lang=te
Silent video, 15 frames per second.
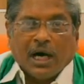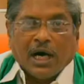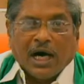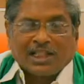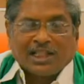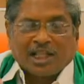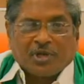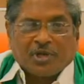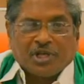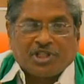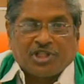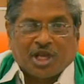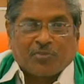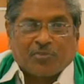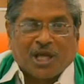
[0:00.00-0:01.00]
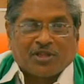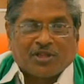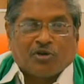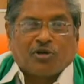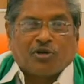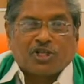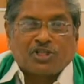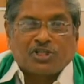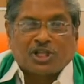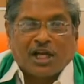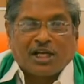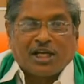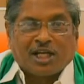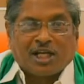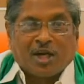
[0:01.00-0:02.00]
ఆంధ్రప్రదేశ్ తీర ప్రాంతం కృష్ణా
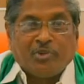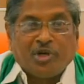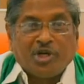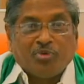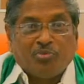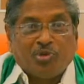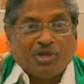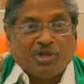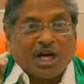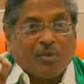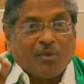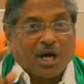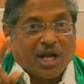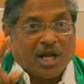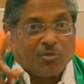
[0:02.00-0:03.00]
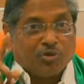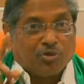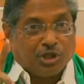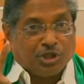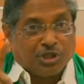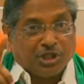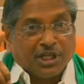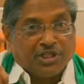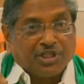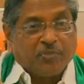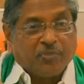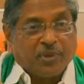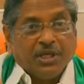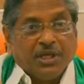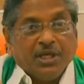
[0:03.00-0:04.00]
డెల్టా బీడు భూమిగా మారబోతుంది అని
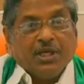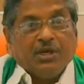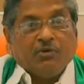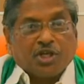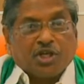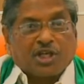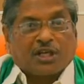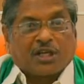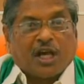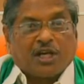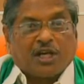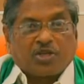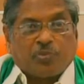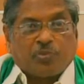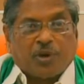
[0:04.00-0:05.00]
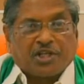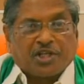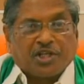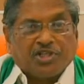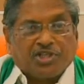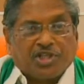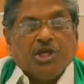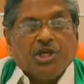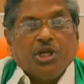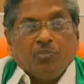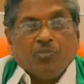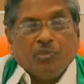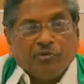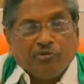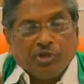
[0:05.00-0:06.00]
చెప్పి వైఎస్ఆర్ కాంగ్రెస్ పార్టీ నుంచి
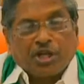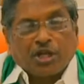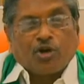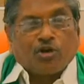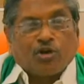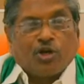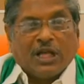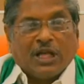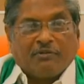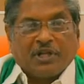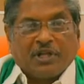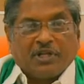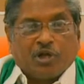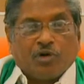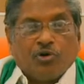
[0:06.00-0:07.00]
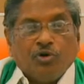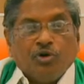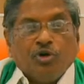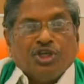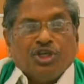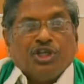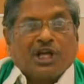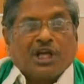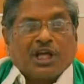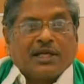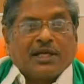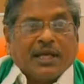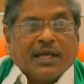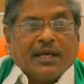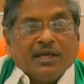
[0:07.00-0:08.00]
మేము ఏనాడునో లేవనెత్తాం
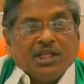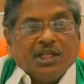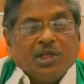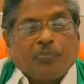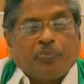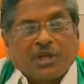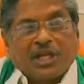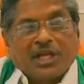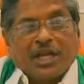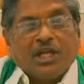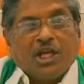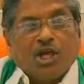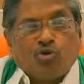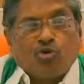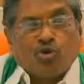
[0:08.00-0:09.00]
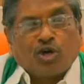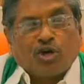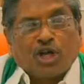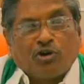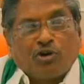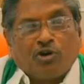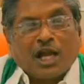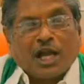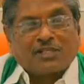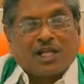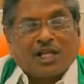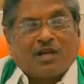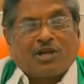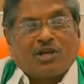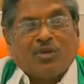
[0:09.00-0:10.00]
ఎందుకనంటే ఇప్పటికే ఎగువనున్న రెండు
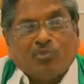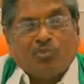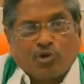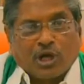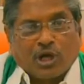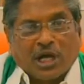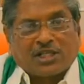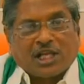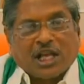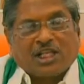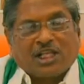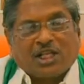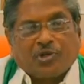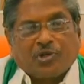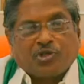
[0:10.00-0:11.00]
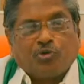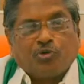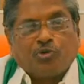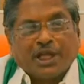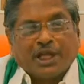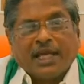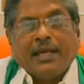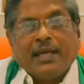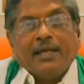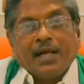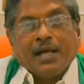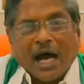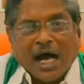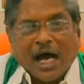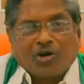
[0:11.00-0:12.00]
రాష్ట్రాలకి మూడు రాష్ట్రాలు ఆంధ్రప్రదేశ్తో ఉంటేనే
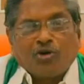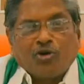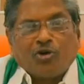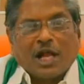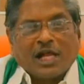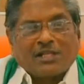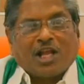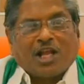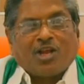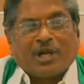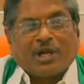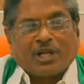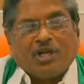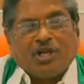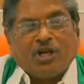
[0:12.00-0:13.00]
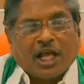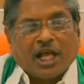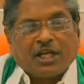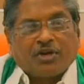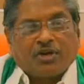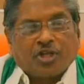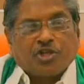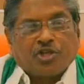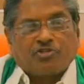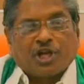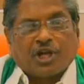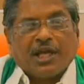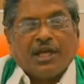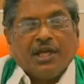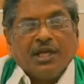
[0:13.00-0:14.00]
ఆ రెండు రాష్ట్రాలు మనకు నీళ్లు రానికుండా
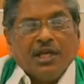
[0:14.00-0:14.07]
చేస్తున్నాయి